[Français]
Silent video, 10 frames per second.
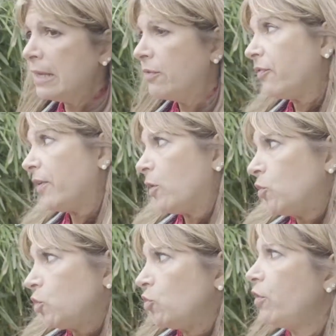qui fait
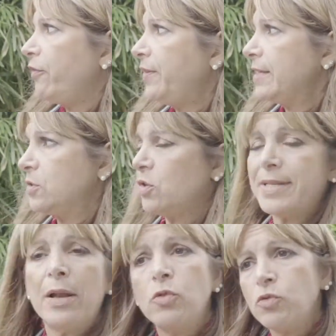aujourd'hui office de
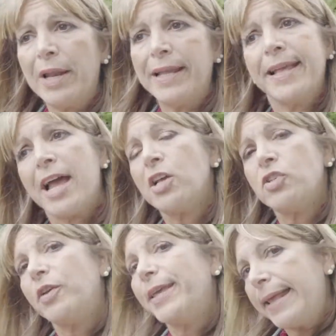salon de
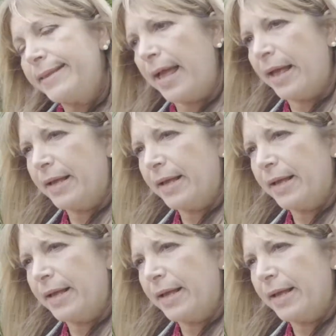toilettage canin.